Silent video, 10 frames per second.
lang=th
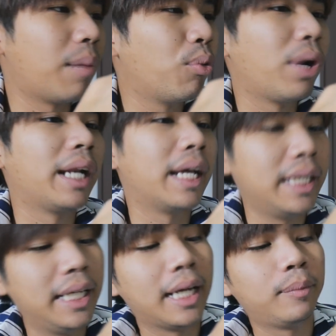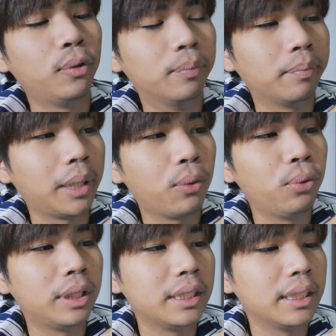นักโบราณคดีครับผมไป
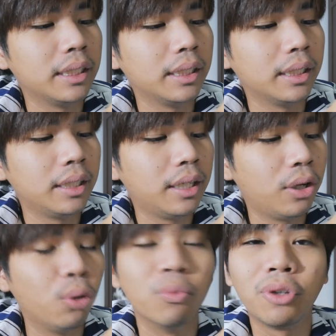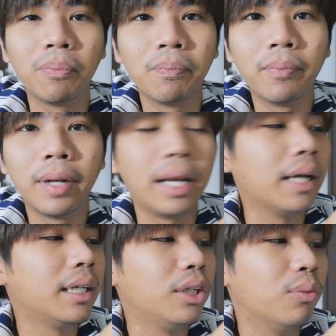ขุดเจอหลุมศพ
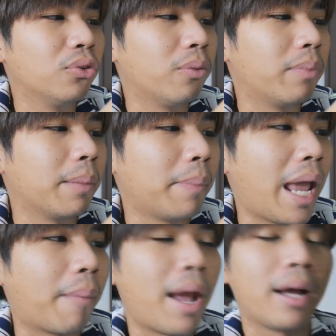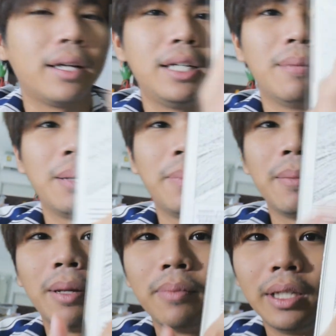และคือหลุมศพมันแปลกมากก็คือมันเป็น
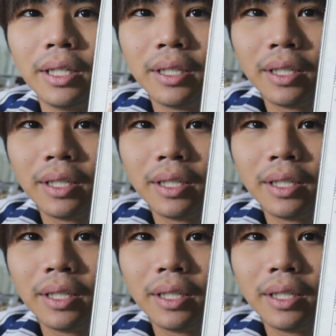แบบนี้